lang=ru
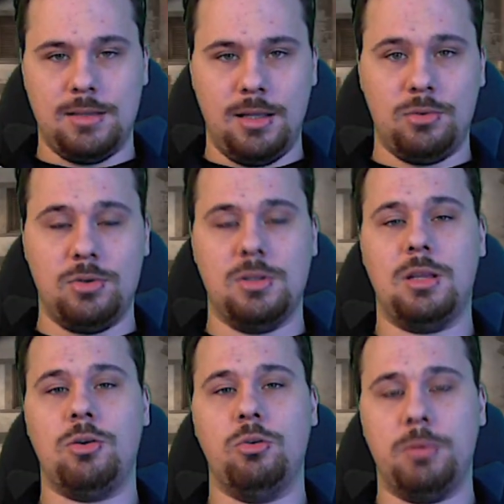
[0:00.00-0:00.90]
да, то есть на
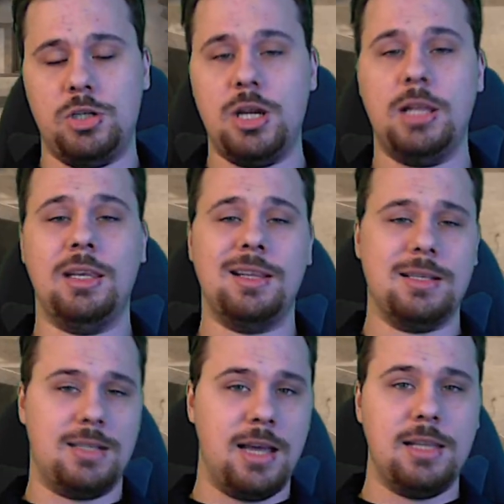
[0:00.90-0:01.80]
торговой площадке, на
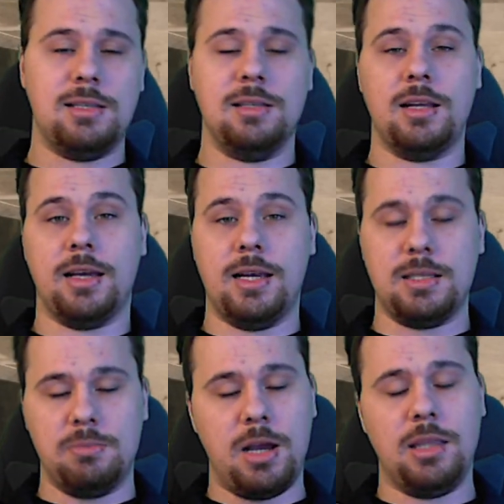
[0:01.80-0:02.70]
сайте, на
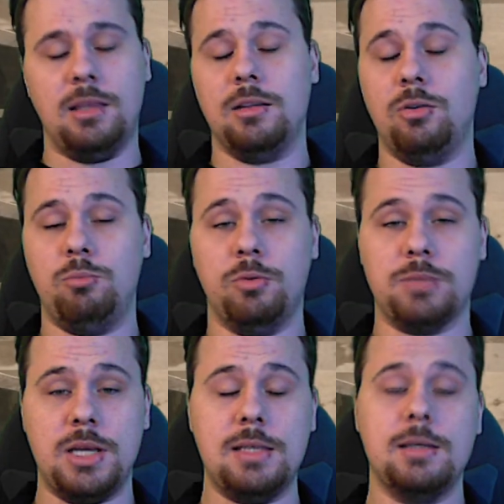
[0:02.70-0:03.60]
CS Money, на любом
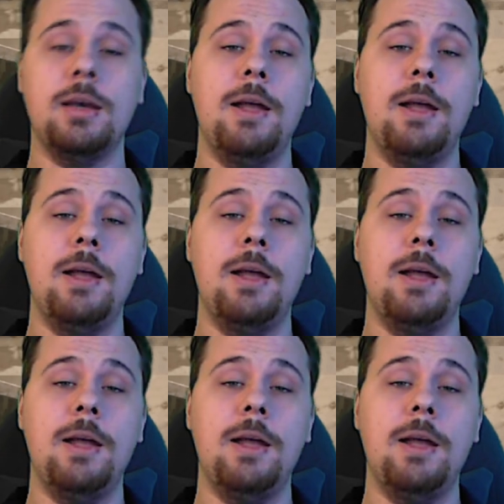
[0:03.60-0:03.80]
сайте